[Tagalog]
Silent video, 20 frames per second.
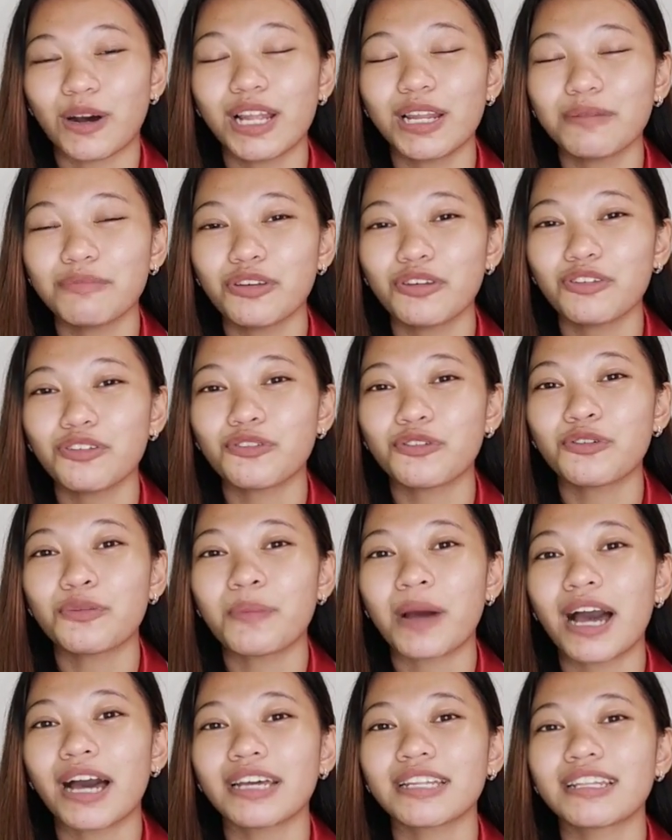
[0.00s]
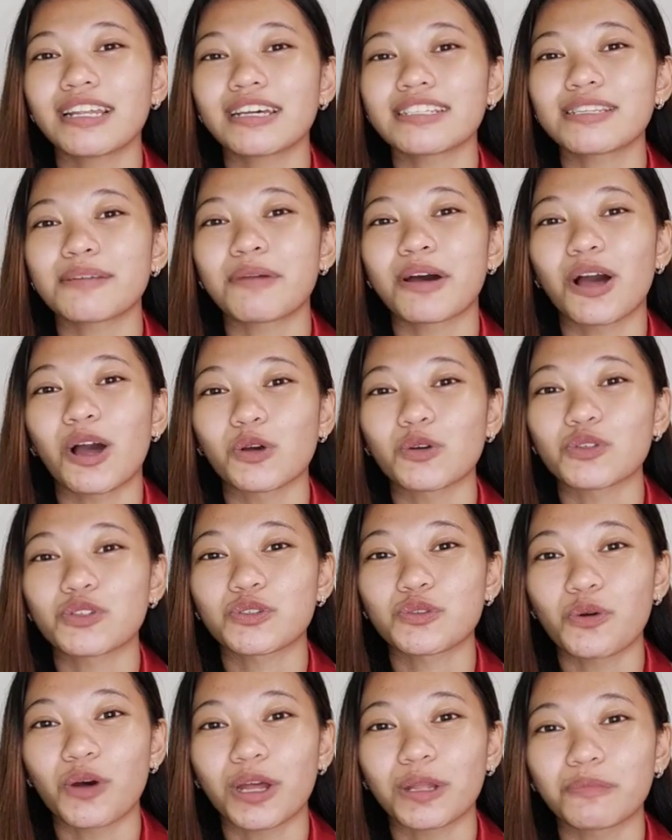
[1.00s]
Alam niyo yun yung humahad lang sa mga
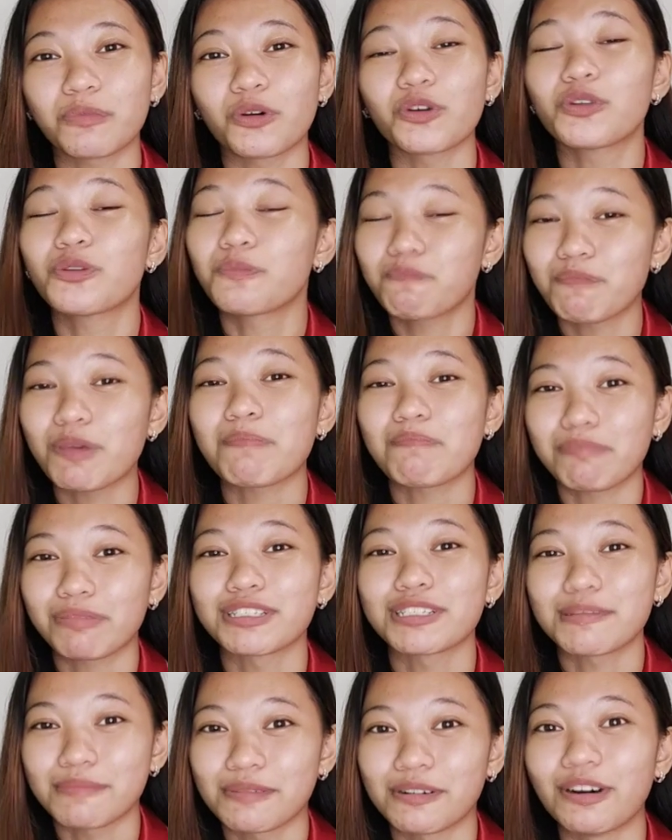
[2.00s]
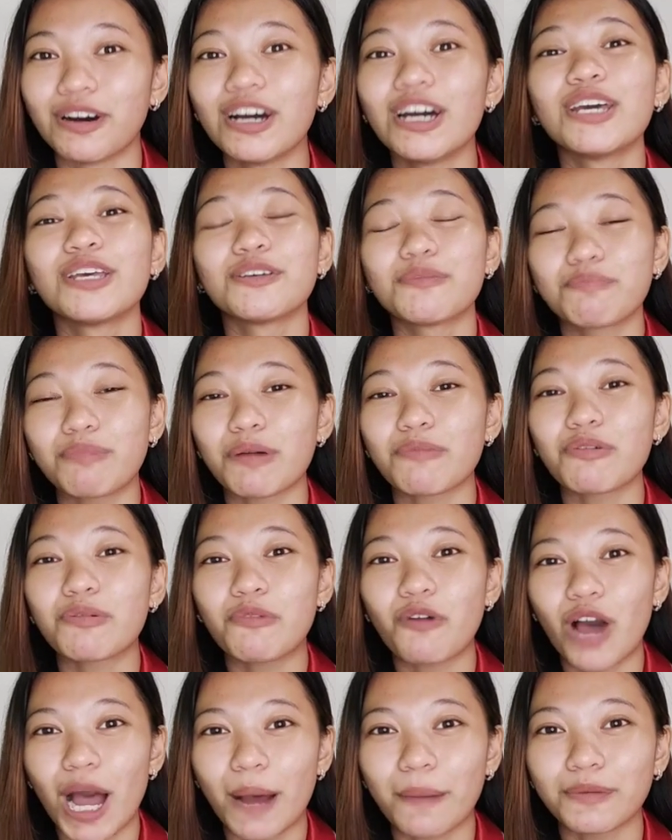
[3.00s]
kagustuhan mo, yung pimples mo, yung
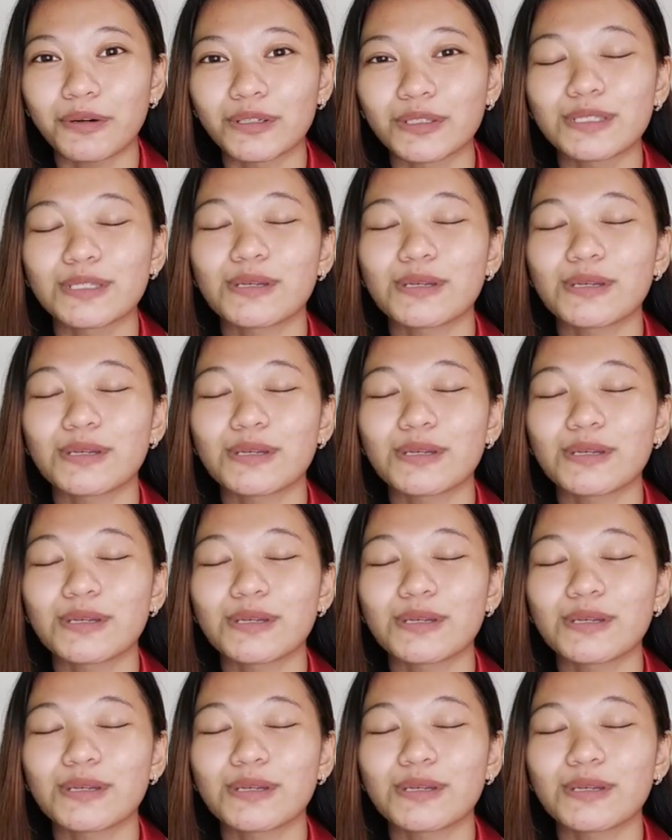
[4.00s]
pagmumukha mo.